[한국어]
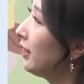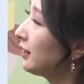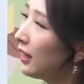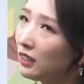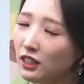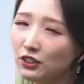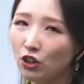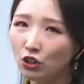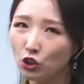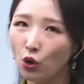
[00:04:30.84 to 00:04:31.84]
자,
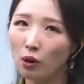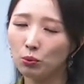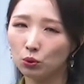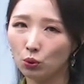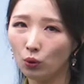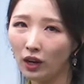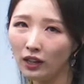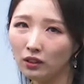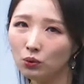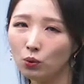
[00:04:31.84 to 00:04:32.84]
그래서 저와 보통
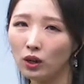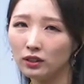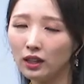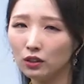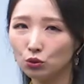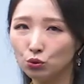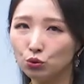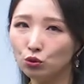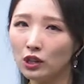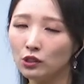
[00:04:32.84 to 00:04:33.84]
한 동화당
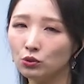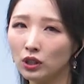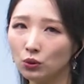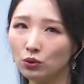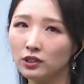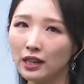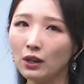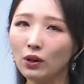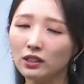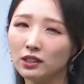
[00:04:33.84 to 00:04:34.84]
두 강좌 또는 세
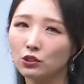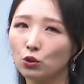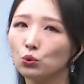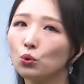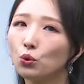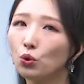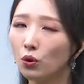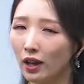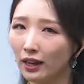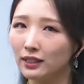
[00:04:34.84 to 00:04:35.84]
강좌 정도로
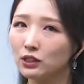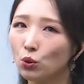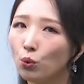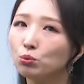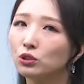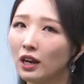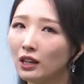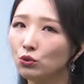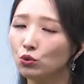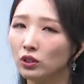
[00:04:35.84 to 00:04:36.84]
같이 공부를
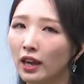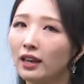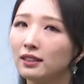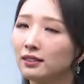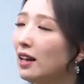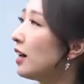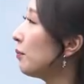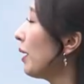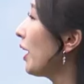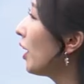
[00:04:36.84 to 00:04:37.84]
한 뒤에 그
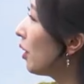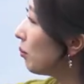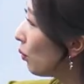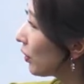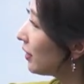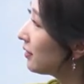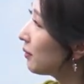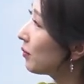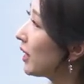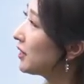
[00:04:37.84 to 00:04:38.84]
다음에 목연
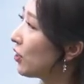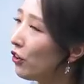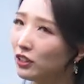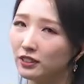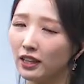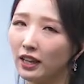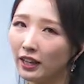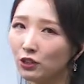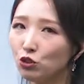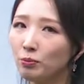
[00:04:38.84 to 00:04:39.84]
쌤께서 이제
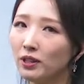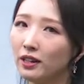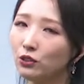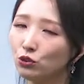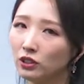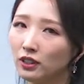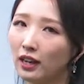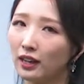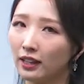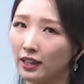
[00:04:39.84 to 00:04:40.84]
해주메를 해주시는
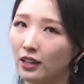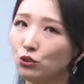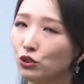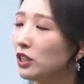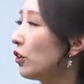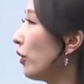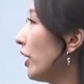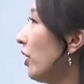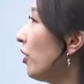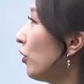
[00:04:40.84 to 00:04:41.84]
강의를 해주실
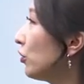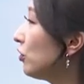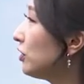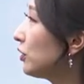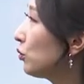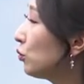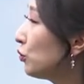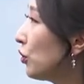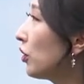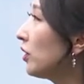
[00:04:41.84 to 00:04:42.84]
거예요. 어떤 식으로
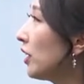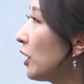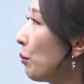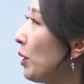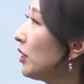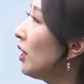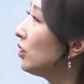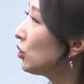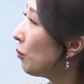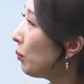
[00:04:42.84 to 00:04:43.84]
구성이 되냐면
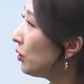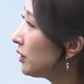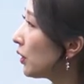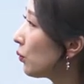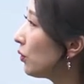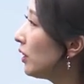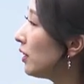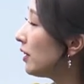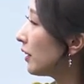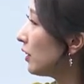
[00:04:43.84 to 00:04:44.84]
첫 번째로는
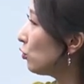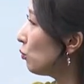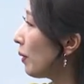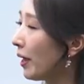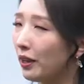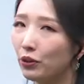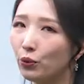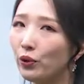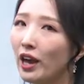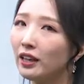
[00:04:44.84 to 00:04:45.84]
르 해주메
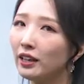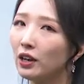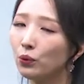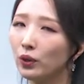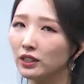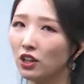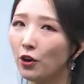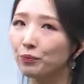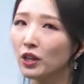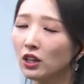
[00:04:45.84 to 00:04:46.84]
요약이라고
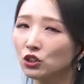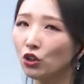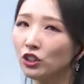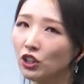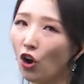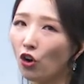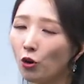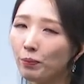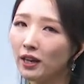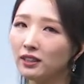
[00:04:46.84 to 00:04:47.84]
해서 저는 여러
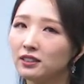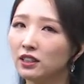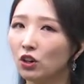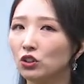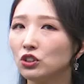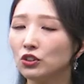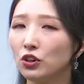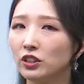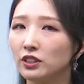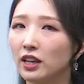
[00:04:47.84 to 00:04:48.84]
페이지를 거쳐서
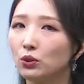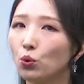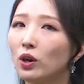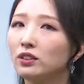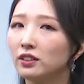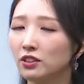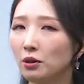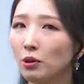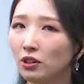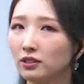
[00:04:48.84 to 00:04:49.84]
이제 동화들을
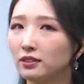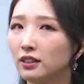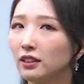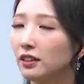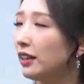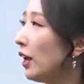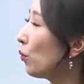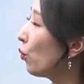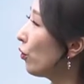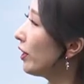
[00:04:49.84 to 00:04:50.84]
설명을 드리는데
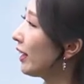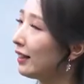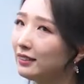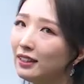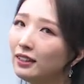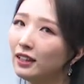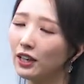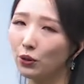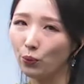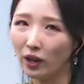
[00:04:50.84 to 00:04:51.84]
그거를
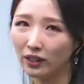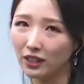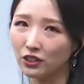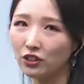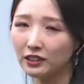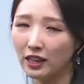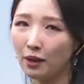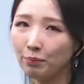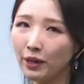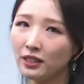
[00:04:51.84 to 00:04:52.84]
간단하게 요약해서 이제
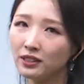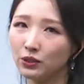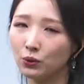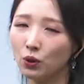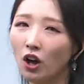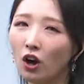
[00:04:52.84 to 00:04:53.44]
한 페이지로